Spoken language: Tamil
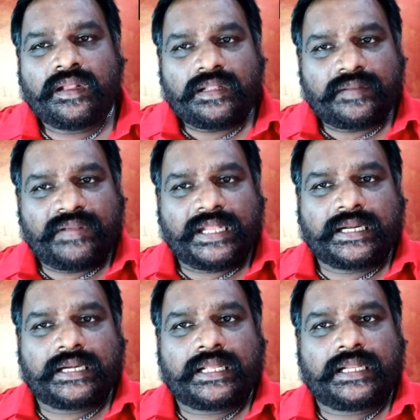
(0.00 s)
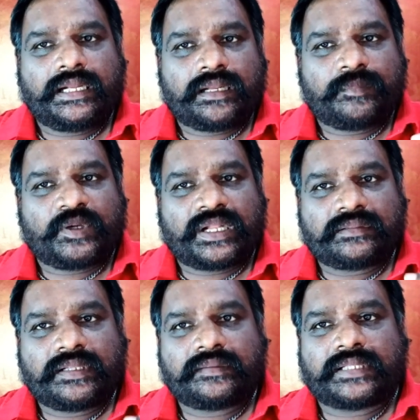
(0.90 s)
இந்த வேர்க்கடலை நம்ம
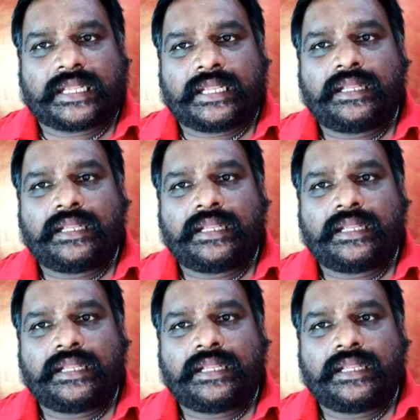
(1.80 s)
ரத்தத்தை